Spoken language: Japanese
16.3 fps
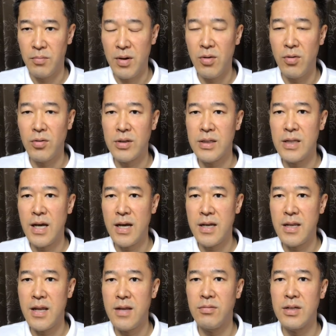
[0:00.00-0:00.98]
まあ、大きな
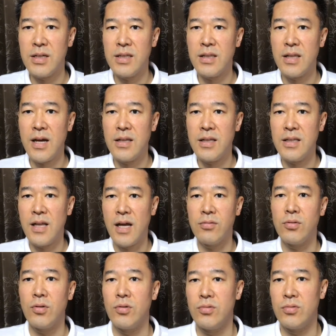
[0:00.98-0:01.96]
エネルギー体にな
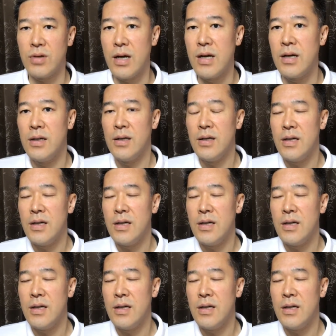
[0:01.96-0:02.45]
るというか、